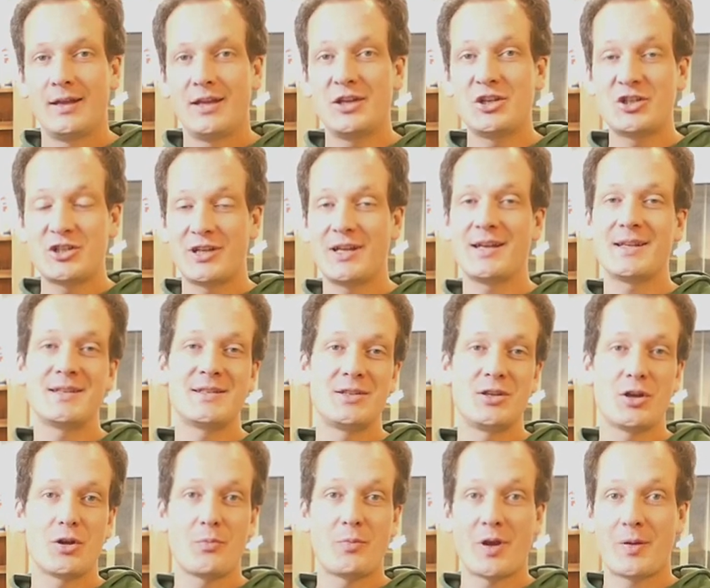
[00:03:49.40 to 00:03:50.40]
Ich stehe jetzt
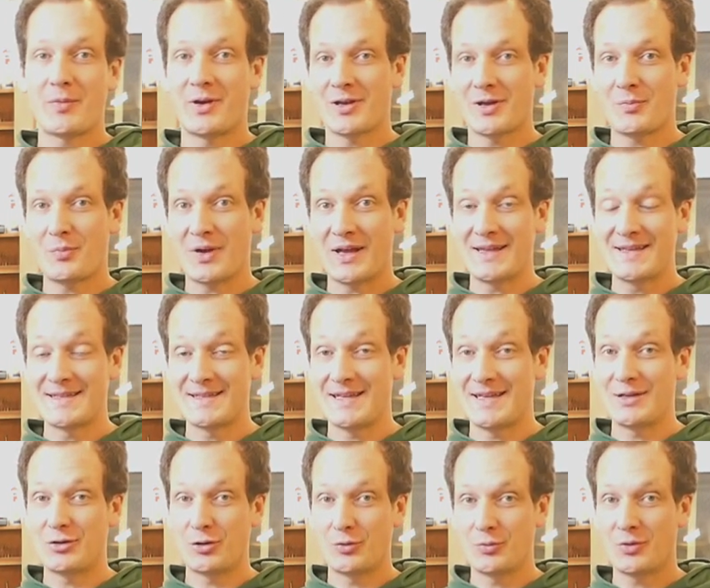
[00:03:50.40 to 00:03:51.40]
hier bei meiner
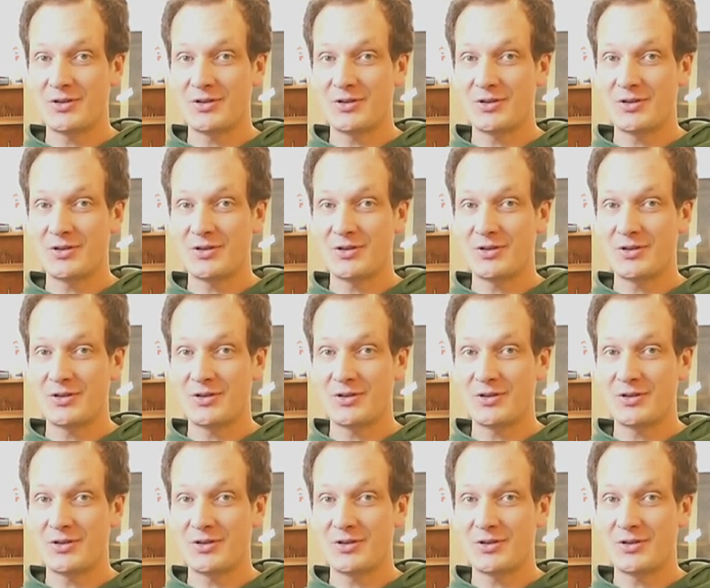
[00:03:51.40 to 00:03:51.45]
Bandsäge und